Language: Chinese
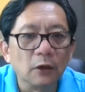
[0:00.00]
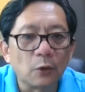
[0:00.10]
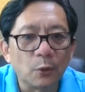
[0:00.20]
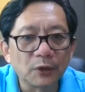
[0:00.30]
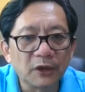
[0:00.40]

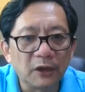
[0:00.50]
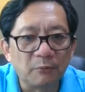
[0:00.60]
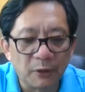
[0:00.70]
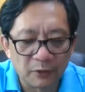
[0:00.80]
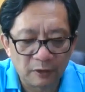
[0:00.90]
国内也
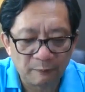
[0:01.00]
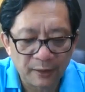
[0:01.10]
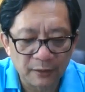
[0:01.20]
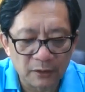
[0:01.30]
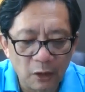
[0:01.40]
没有这方
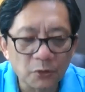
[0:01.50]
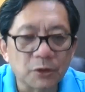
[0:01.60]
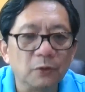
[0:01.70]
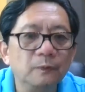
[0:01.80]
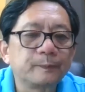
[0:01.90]
面的要
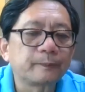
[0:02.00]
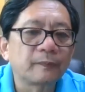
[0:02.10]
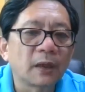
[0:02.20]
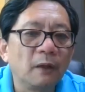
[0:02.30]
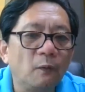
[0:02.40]

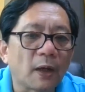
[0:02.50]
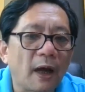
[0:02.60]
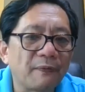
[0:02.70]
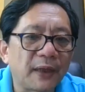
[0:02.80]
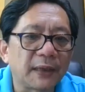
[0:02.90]
求。”我
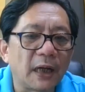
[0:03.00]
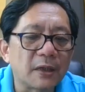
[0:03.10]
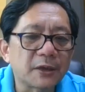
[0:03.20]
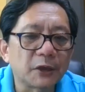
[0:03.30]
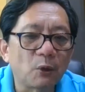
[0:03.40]
告诉大家，
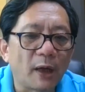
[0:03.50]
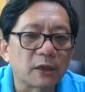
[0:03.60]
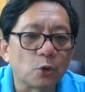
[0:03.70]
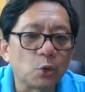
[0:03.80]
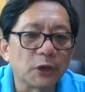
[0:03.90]
这句话
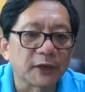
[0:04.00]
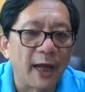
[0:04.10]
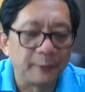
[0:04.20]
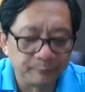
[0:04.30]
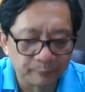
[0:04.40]
是胡扯淡。